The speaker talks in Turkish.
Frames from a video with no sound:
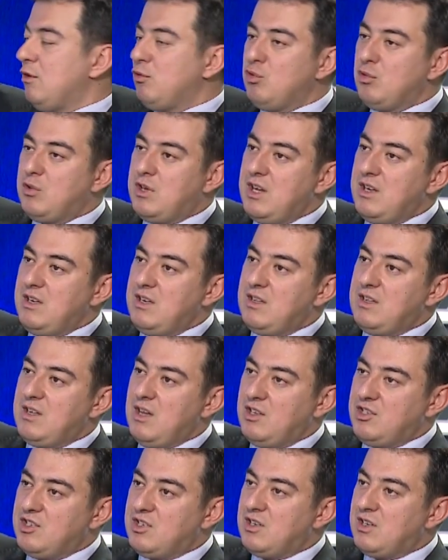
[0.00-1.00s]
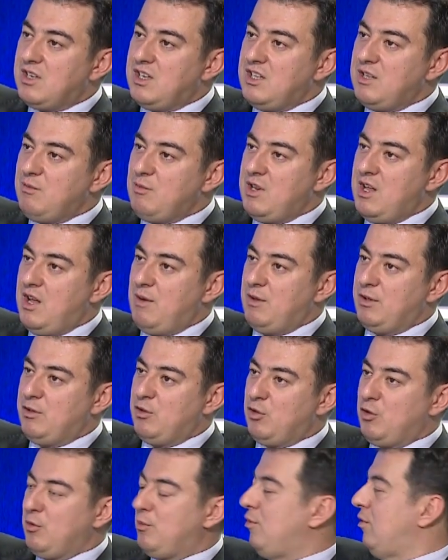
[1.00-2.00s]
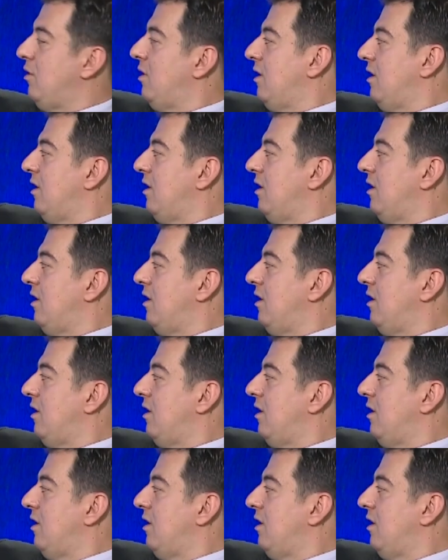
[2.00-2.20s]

Türkiye'nin ihtiyacı 47 milyar metreküp.